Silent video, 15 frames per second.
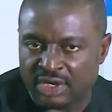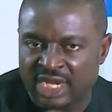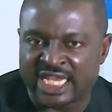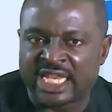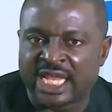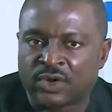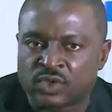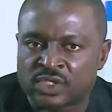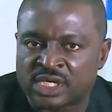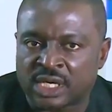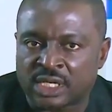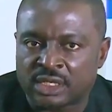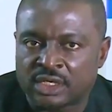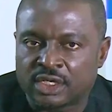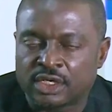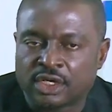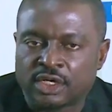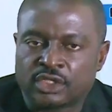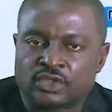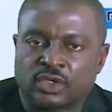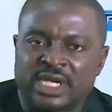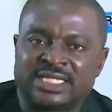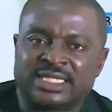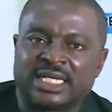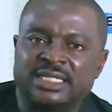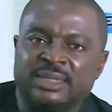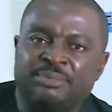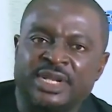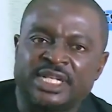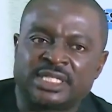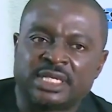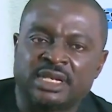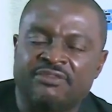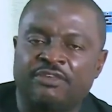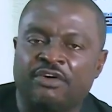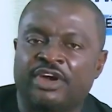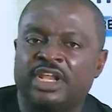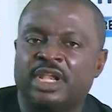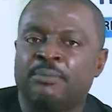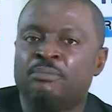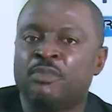les négociants des entreprises qui ne font que de